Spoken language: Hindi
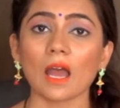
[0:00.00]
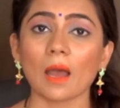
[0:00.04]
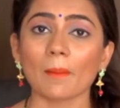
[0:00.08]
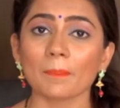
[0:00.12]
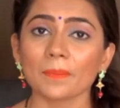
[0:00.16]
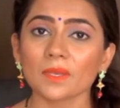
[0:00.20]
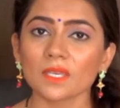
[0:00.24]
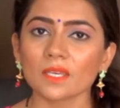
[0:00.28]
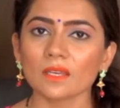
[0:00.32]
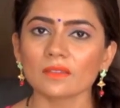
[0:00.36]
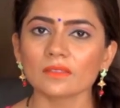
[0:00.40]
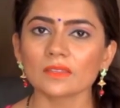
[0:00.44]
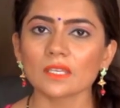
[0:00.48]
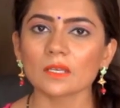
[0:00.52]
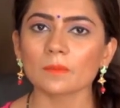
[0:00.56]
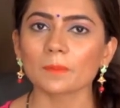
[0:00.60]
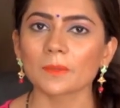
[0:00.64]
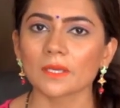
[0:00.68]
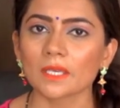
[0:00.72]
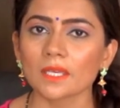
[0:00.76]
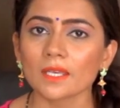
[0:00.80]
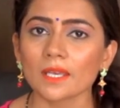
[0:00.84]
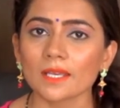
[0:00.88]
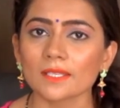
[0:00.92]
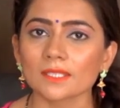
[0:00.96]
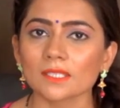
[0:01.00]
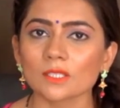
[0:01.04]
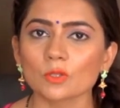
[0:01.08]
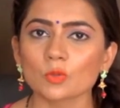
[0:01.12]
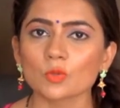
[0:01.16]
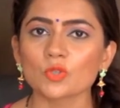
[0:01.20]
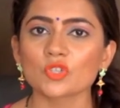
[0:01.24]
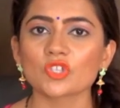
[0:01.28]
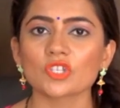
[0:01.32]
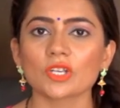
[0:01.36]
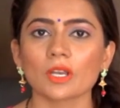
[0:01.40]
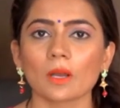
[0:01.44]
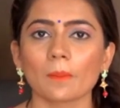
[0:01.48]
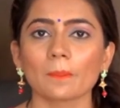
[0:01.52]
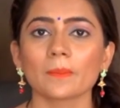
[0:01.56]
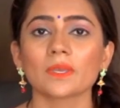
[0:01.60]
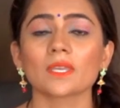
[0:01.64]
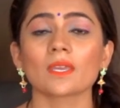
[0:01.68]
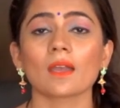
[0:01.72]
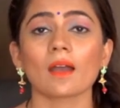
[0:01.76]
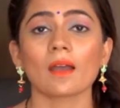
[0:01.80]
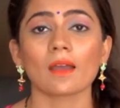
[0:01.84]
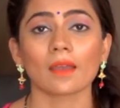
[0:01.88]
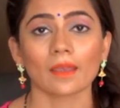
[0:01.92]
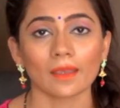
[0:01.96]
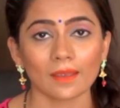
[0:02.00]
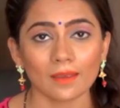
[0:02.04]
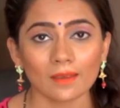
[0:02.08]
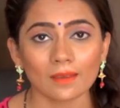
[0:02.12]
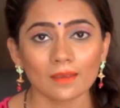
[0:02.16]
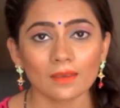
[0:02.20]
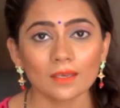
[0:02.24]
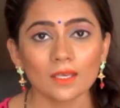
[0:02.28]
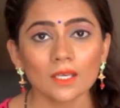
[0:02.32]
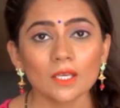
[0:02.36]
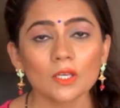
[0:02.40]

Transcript: आपके अंदर भी ऐसी कुछ कमियां हैं